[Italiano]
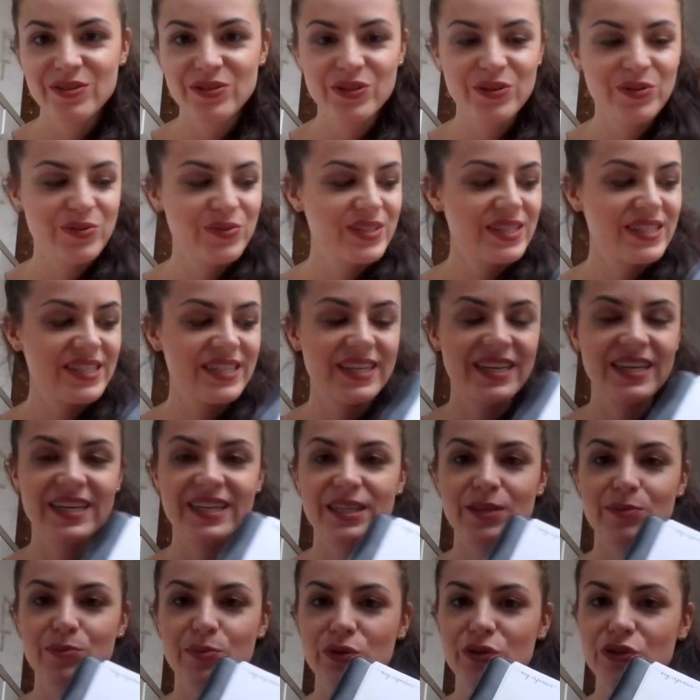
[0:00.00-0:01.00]
tutte
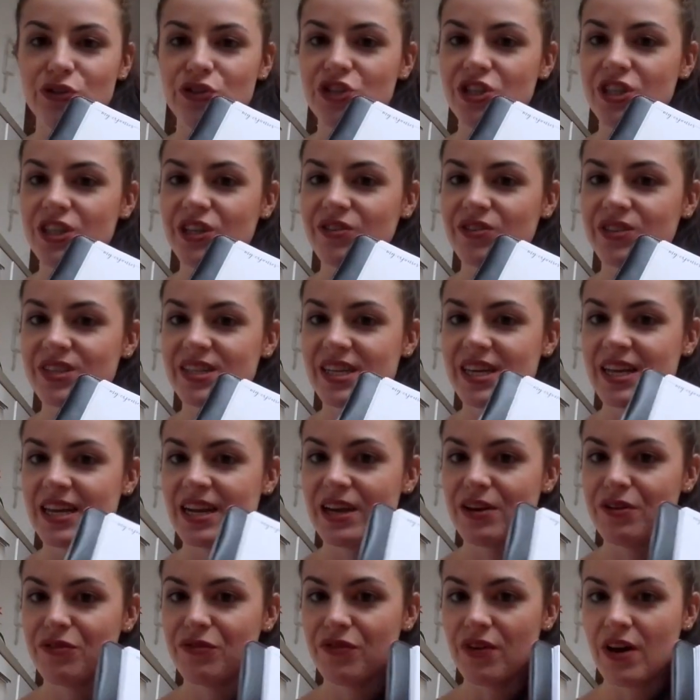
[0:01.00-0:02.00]
queste tipologie di cose che
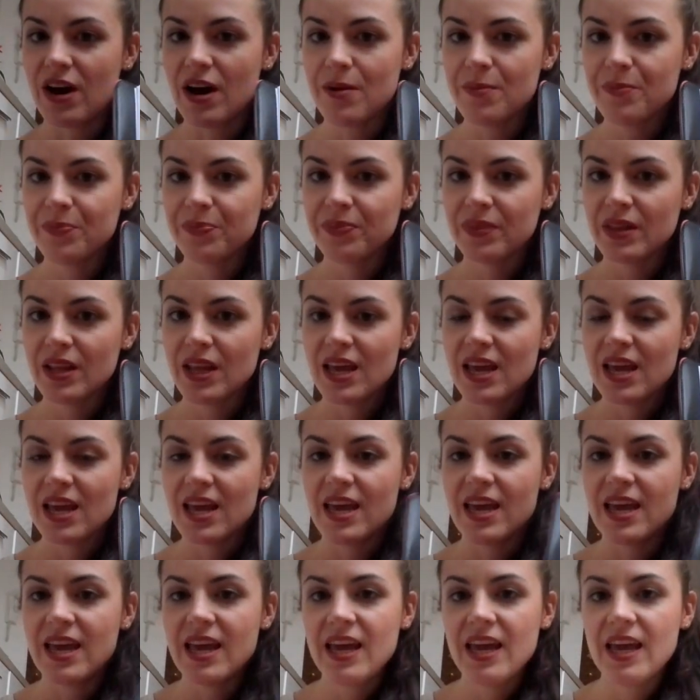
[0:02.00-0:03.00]
lei fa
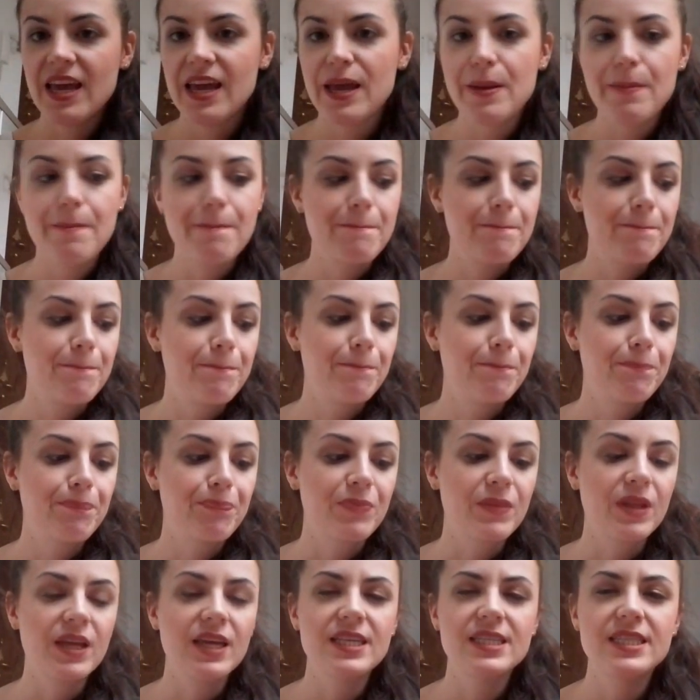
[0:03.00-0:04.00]
e,
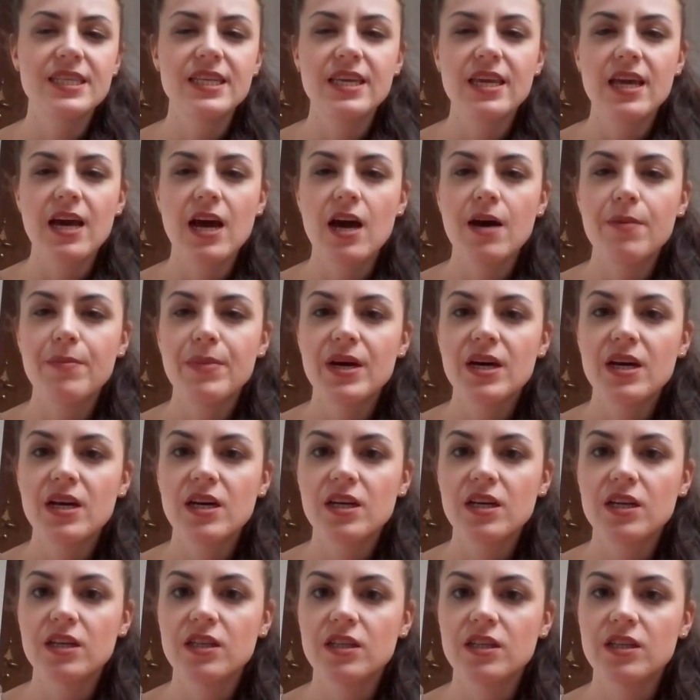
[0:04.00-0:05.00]
ehm, che si
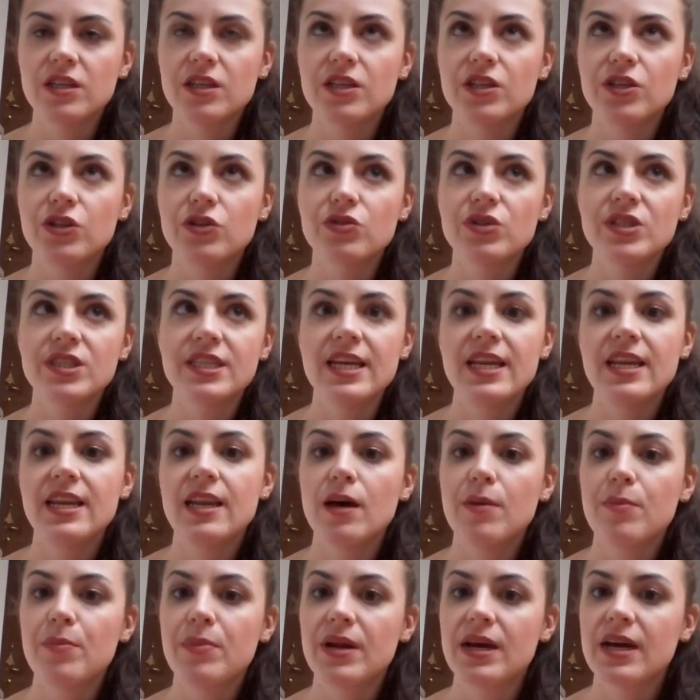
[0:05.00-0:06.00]
chiama eh,
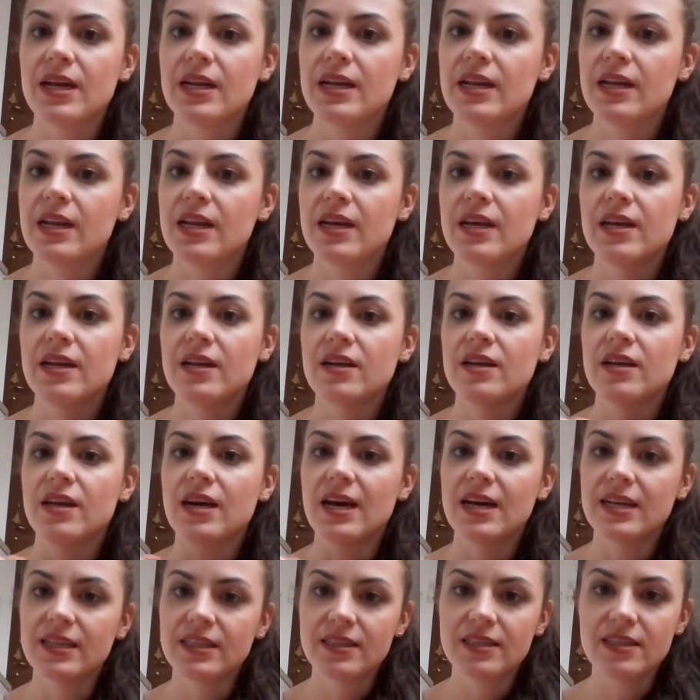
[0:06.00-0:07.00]
Rossella Pranner
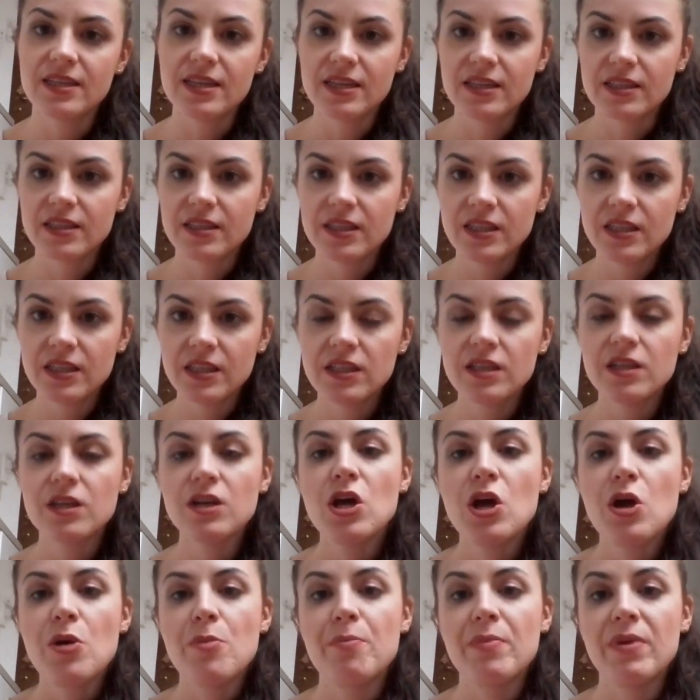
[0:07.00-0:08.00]
Addicted,
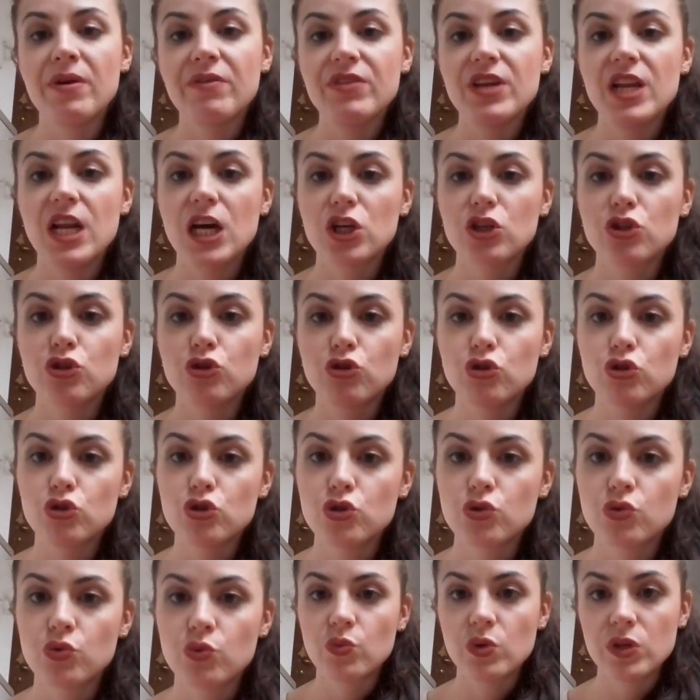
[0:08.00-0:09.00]
ma vi lascio
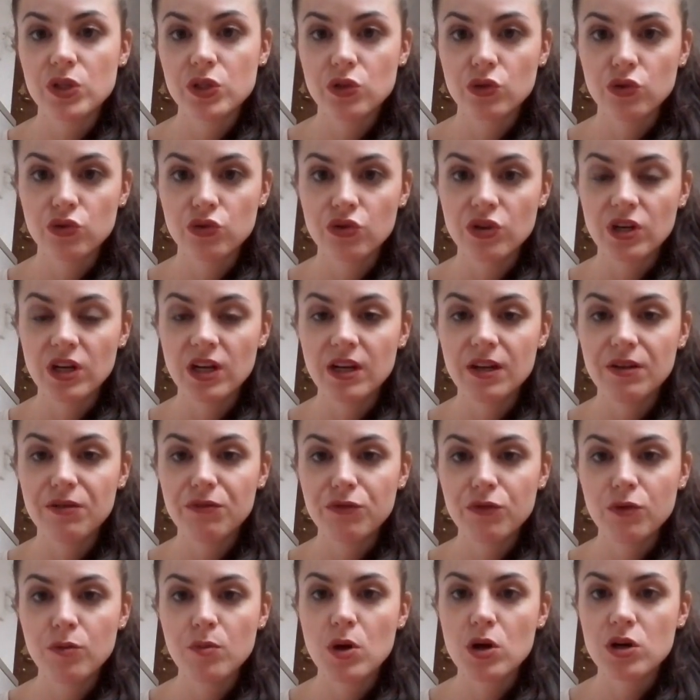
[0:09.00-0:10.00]
qua sotto
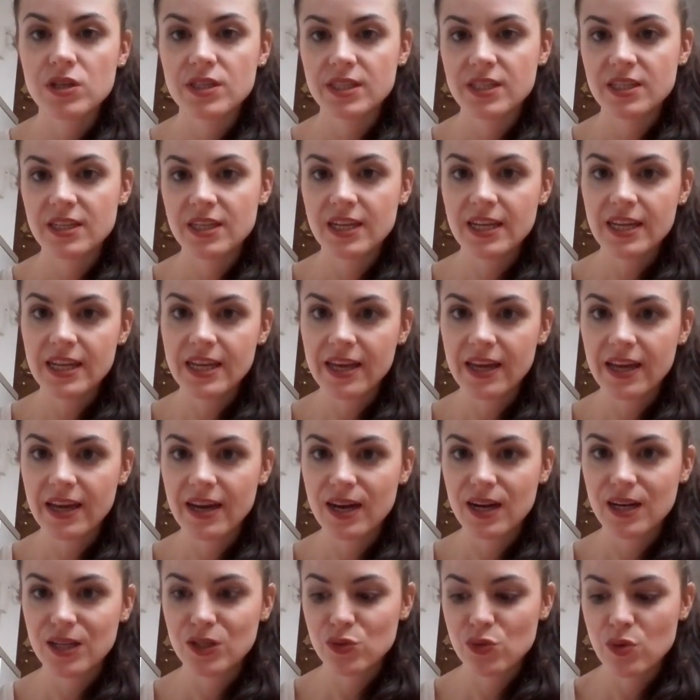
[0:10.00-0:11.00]
nell'info box il
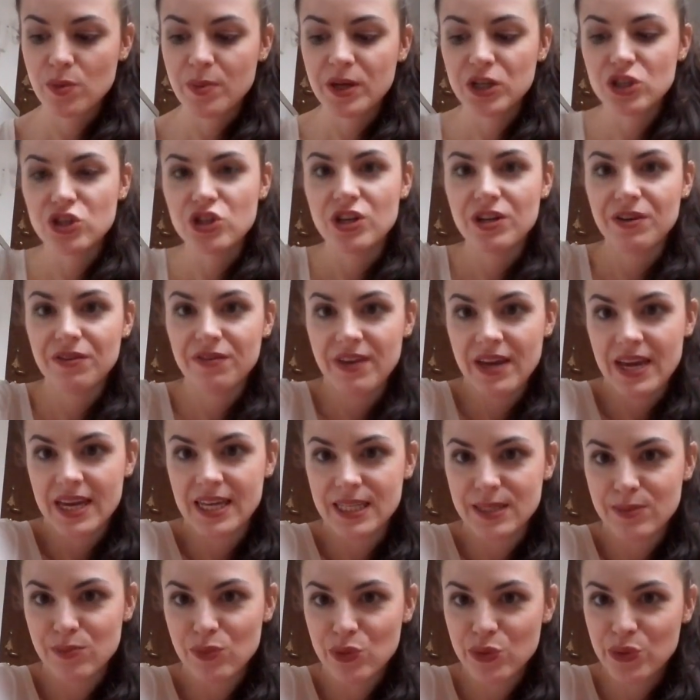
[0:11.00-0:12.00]
link alla sua pagina
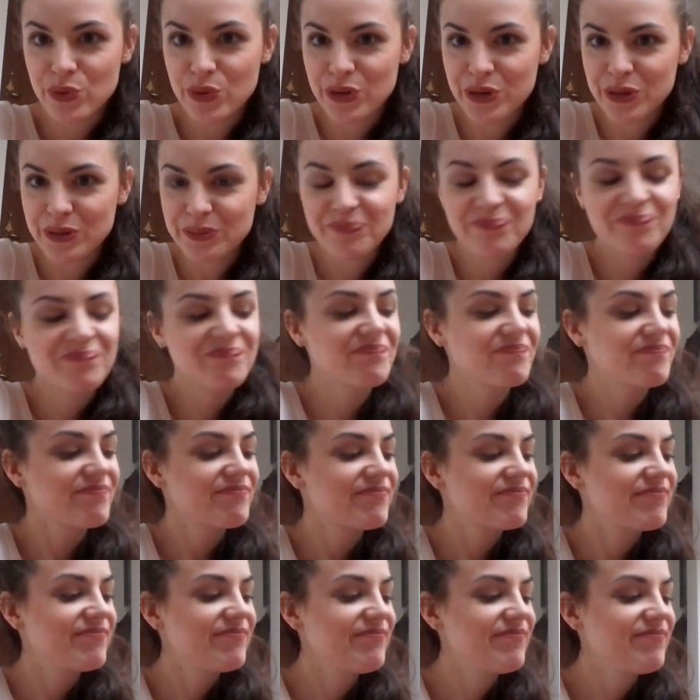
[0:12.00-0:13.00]
Facebook
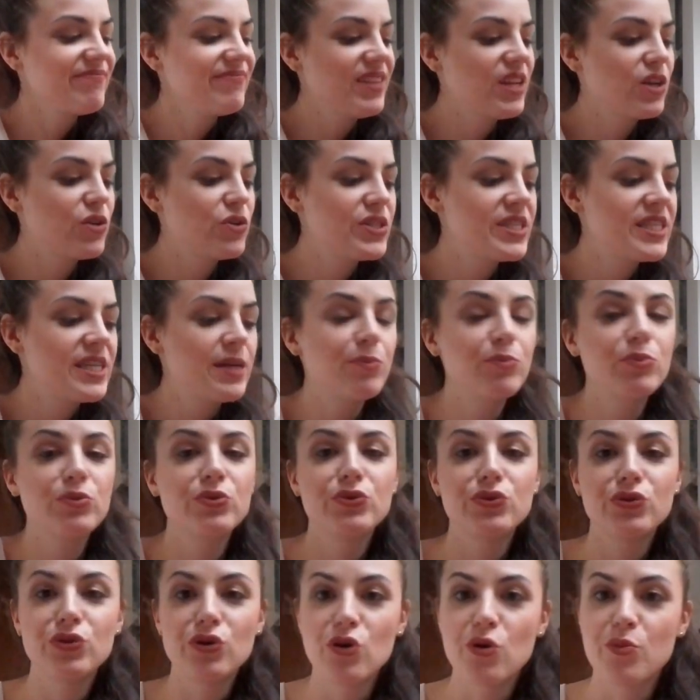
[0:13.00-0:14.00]
così
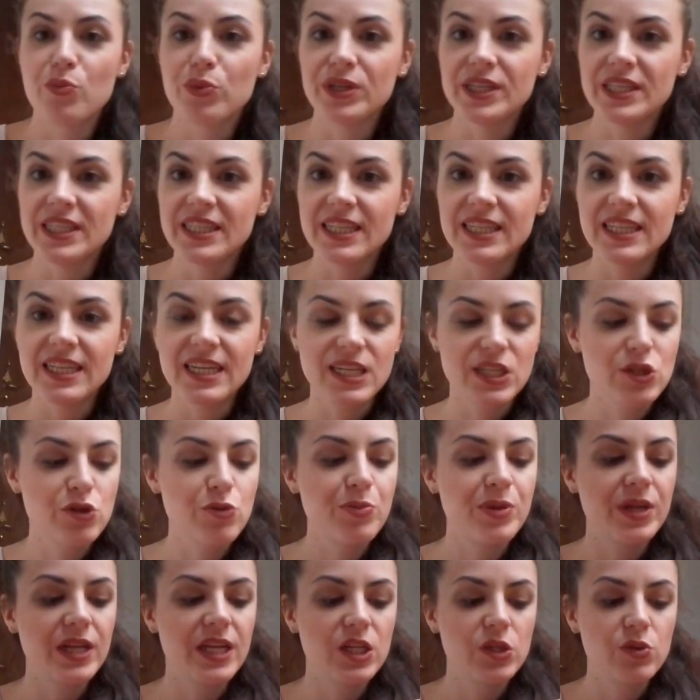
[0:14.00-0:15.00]
appunto potete andare a
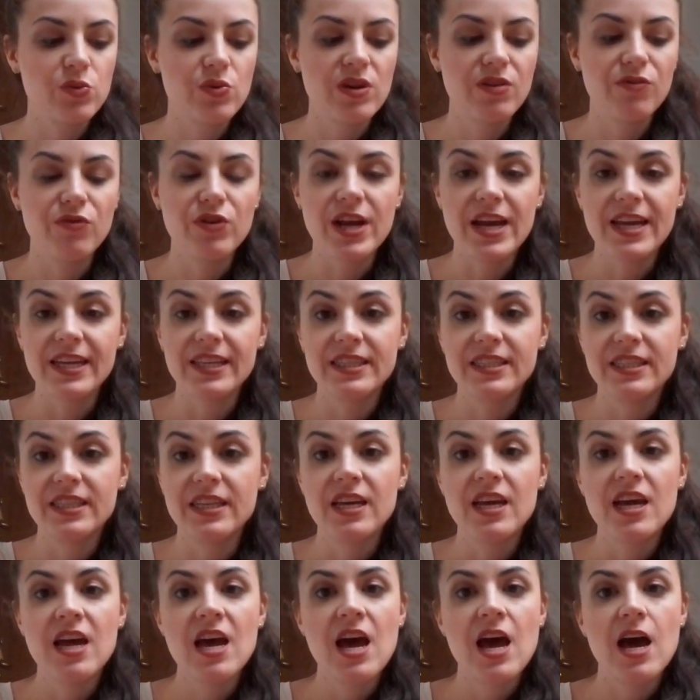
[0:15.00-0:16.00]
scoprire i suoi lavoretti.